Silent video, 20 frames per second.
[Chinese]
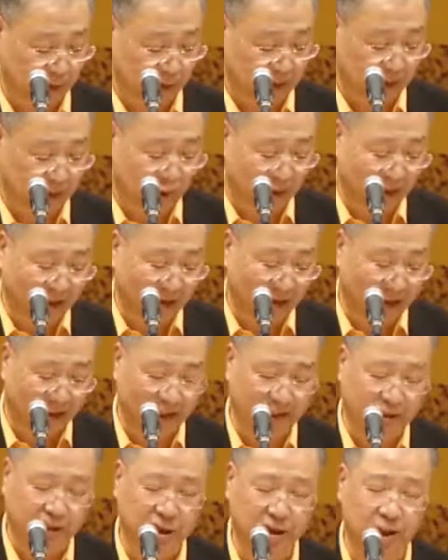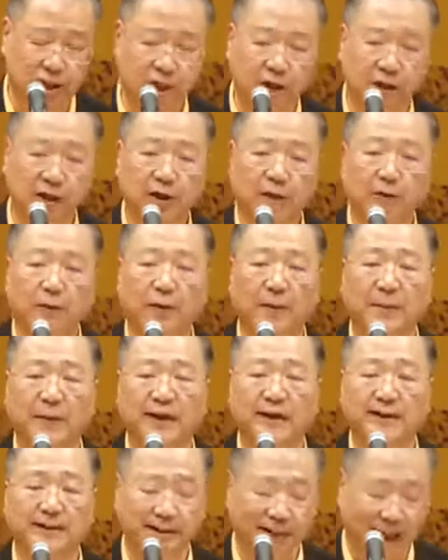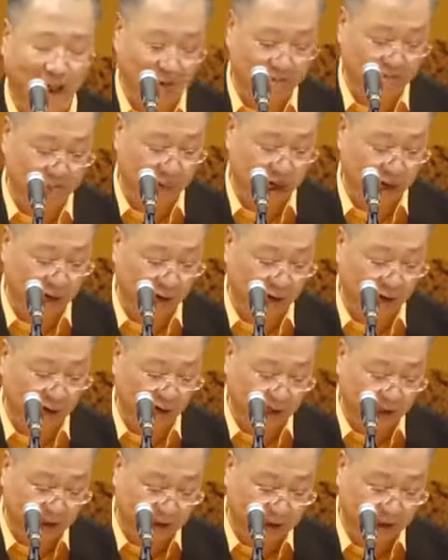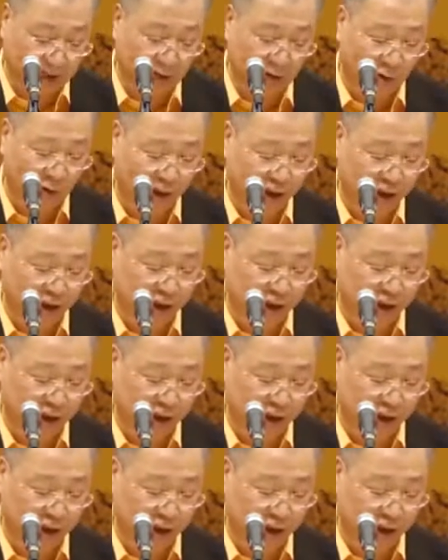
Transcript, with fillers: 关键是我们人要有乐观的